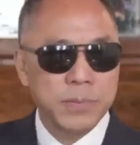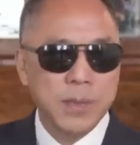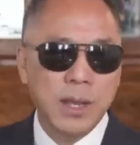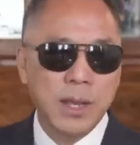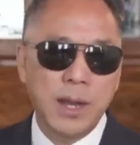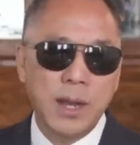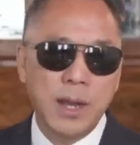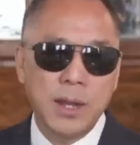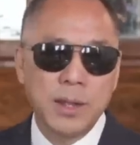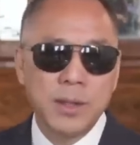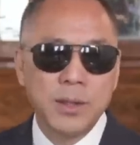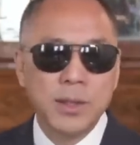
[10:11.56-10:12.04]

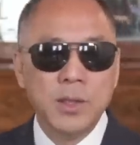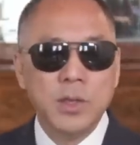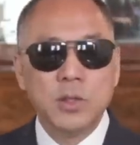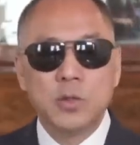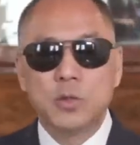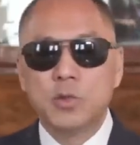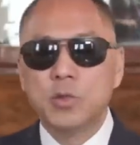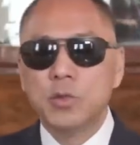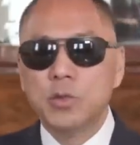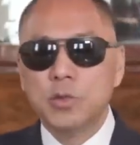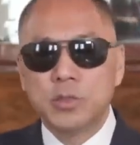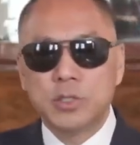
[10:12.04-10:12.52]
啊，
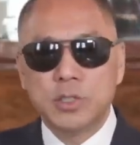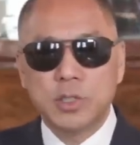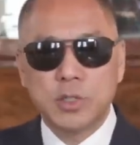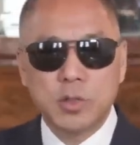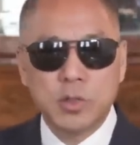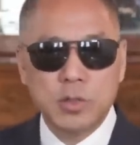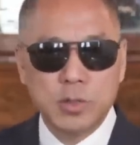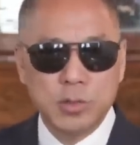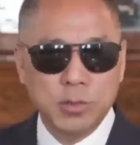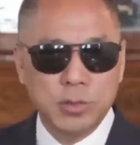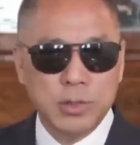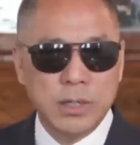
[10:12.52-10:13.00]
就是
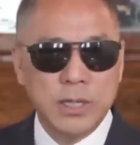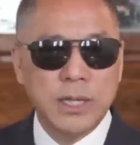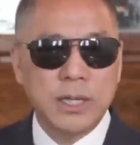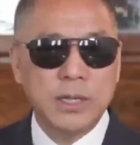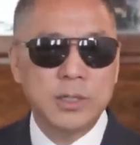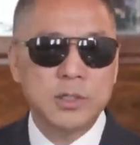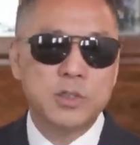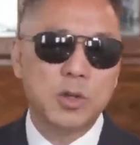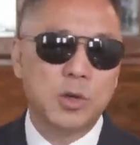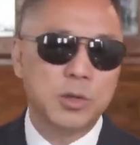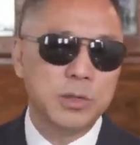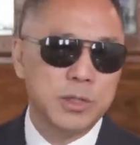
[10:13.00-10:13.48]
共产
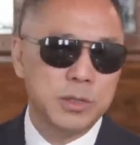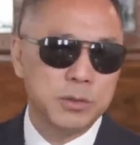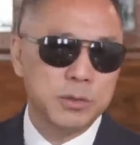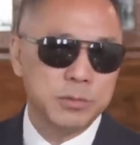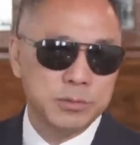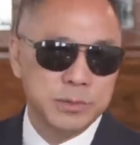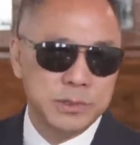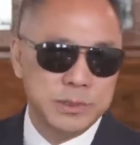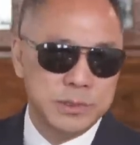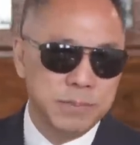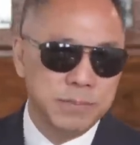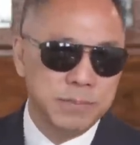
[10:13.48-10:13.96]
党的交易
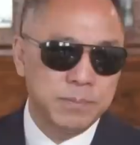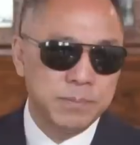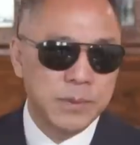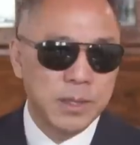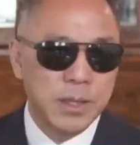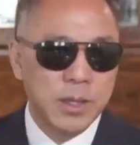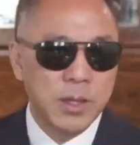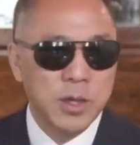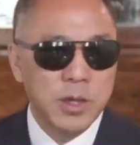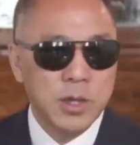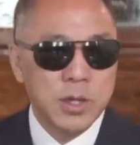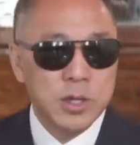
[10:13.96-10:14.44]
中心。
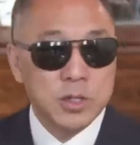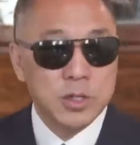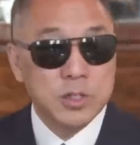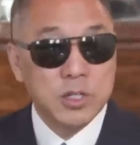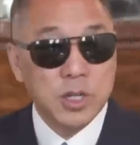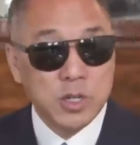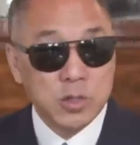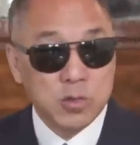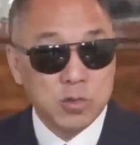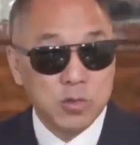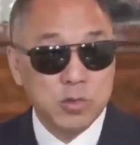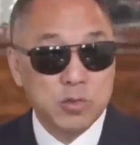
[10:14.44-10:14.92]

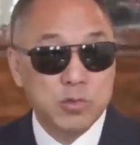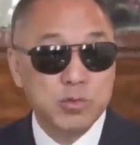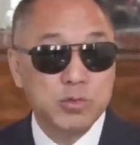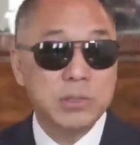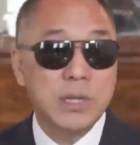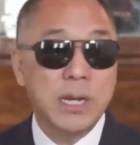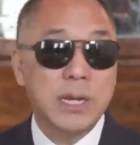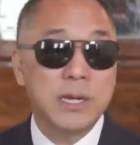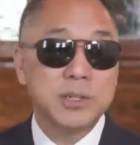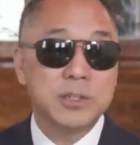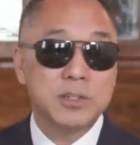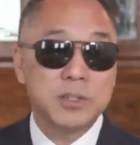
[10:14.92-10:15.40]
这时候出
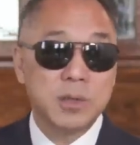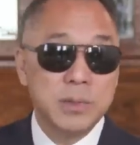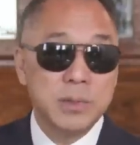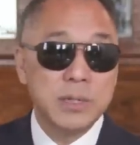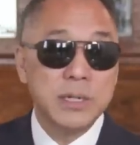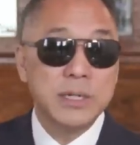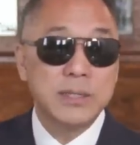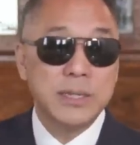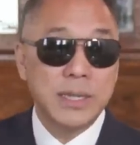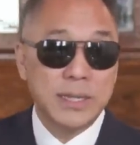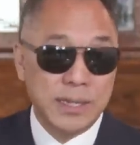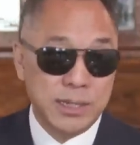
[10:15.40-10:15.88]
现了什
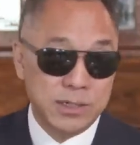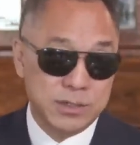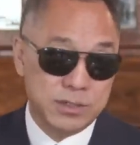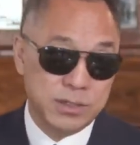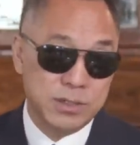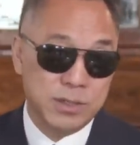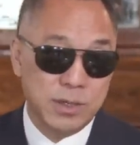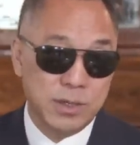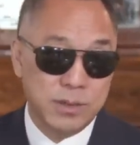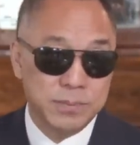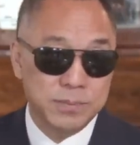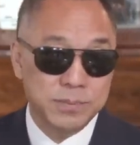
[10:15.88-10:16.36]
么人？大家
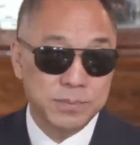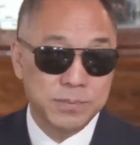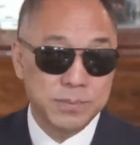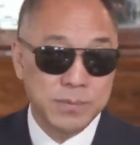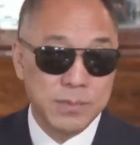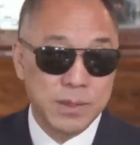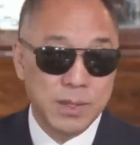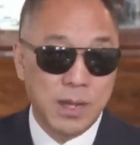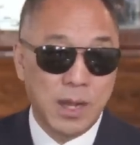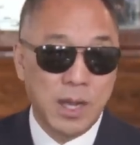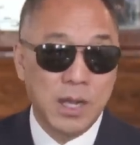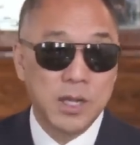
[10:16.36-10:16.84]
知道
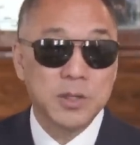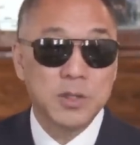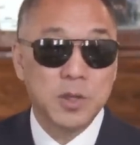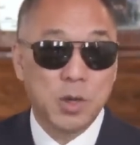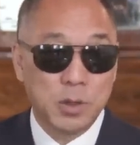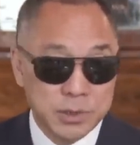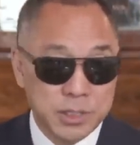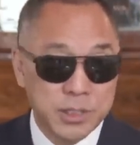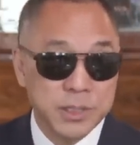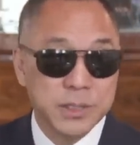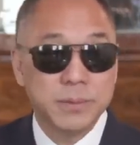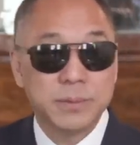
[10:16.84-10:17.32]
啊，
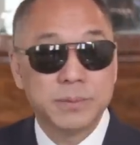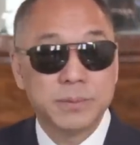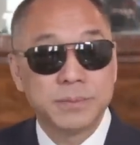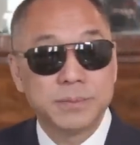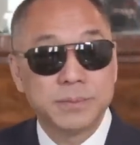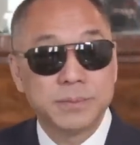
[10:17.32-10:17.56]
姚庆。